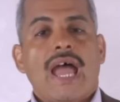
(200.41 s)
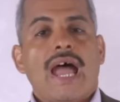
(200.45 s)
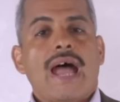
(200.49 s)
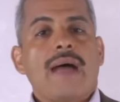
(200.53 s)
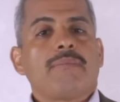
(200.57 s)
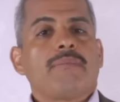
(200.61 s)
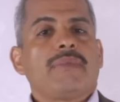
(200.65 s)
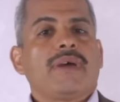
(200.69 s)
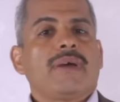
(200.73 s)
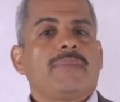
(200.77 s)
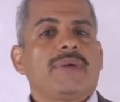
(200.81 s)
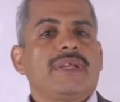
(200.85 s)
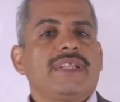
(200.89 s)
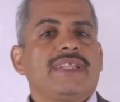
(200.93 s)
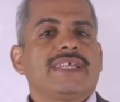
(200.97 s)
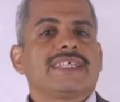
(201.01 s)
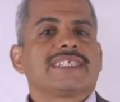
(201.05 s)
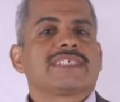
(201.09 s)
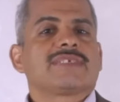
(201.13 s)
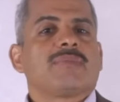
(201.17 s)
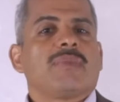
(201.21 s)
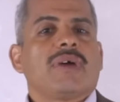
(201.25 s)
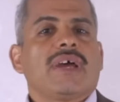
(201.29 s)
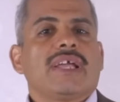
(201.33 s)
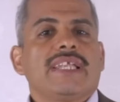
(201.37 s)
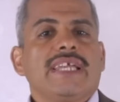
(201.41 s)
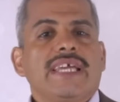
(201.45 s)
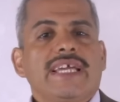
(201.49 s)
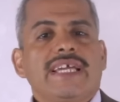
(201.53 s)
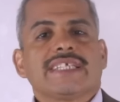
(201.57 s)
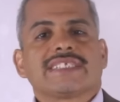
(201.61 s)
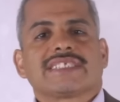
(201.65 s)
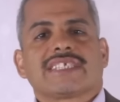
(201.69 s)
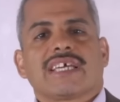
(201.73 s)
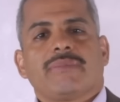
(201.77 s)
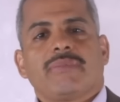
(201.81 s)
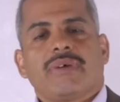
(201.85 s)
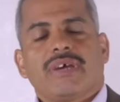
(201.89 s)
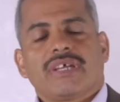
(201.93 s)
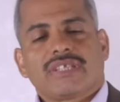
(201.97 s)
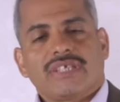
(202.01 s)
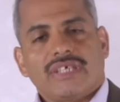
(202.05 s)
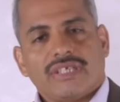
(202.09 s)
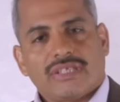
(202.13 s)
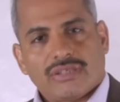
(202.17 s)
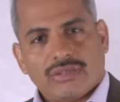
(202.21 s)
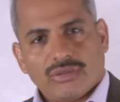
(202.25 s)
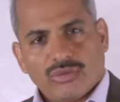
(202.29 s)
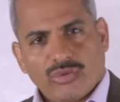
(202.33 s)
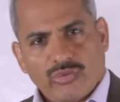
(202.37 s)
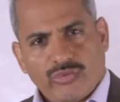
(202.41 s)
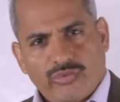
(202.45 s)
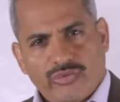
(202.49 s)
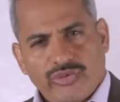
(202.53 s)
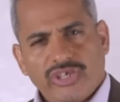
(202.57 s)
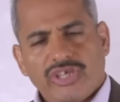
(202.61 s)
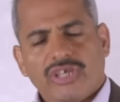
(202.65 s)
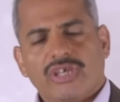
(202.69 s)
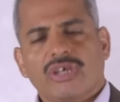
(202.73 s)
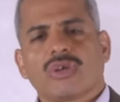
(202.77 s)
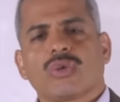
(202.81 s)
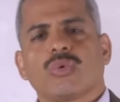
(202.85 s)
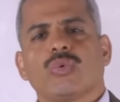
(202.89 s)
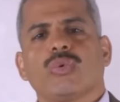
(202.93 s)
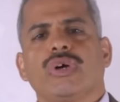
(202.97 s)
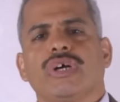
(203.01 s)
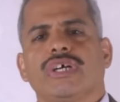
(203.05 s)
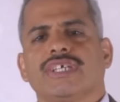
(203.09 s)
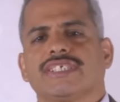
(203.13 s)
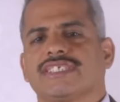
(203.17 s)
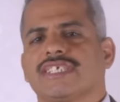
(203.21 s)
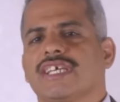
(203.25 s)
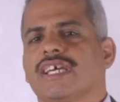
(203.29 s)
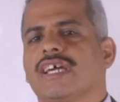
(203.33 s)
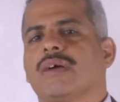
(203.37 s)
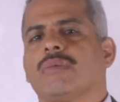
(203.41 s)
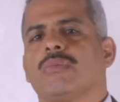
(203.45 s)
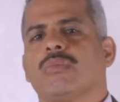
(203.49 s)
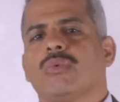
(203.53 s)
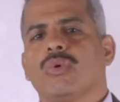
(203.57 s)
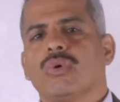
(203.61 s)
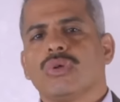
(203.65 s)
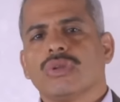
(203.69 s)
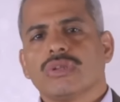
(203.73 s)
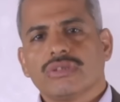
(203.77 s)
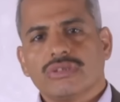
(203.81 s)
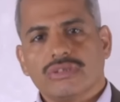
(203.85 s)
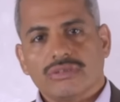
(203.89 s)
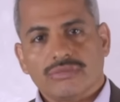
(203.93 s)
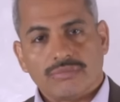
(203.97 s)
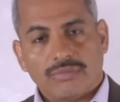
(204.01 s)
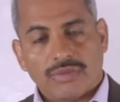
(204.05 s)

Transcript: اما بالنسبه لحسابات التوفير وحساب جولدن